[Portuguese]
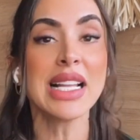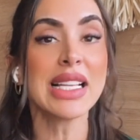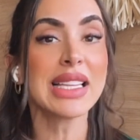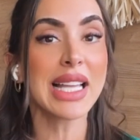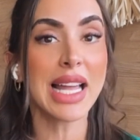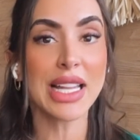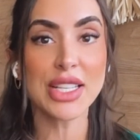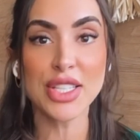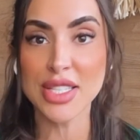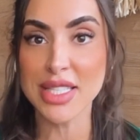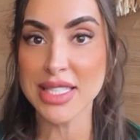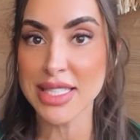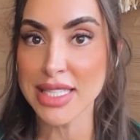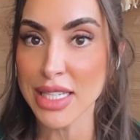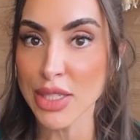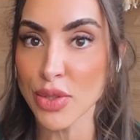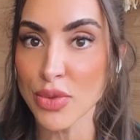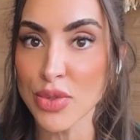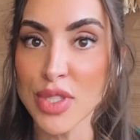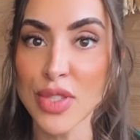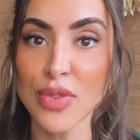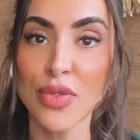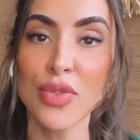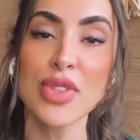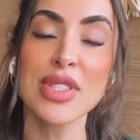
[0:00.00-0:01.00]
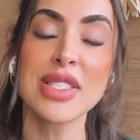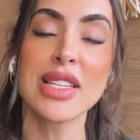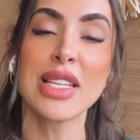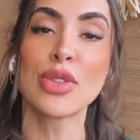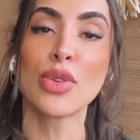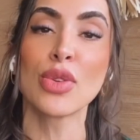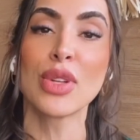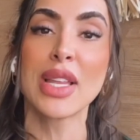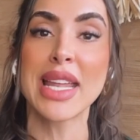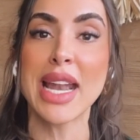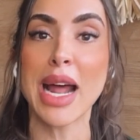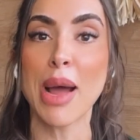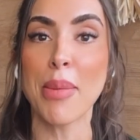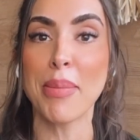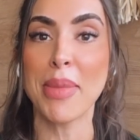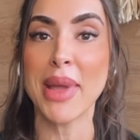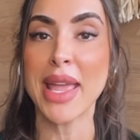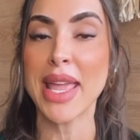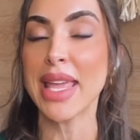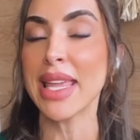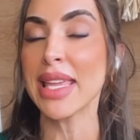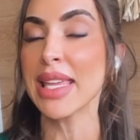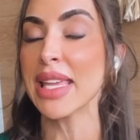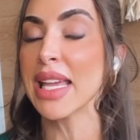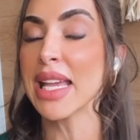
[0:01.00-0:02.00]
laticínios se você tolerar
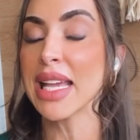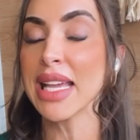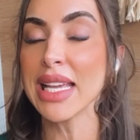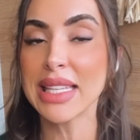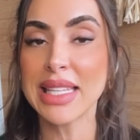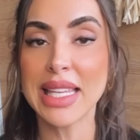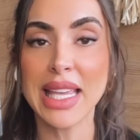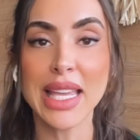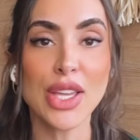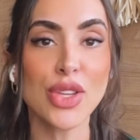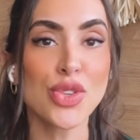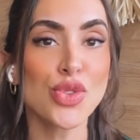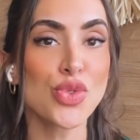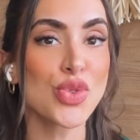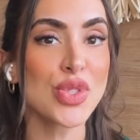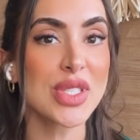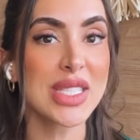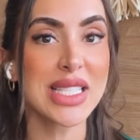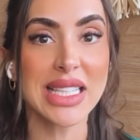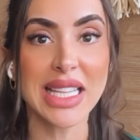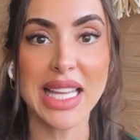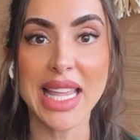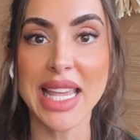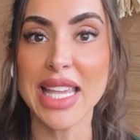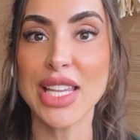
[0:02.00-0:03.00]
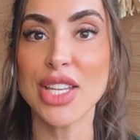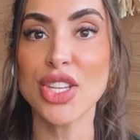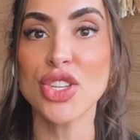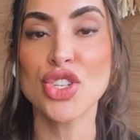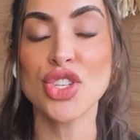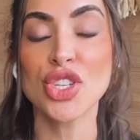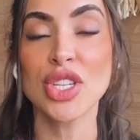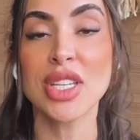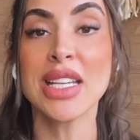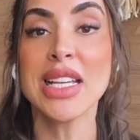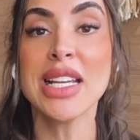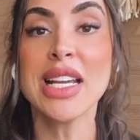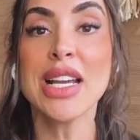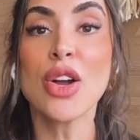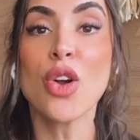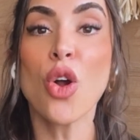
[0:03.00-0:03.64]
bem, queijos, leite.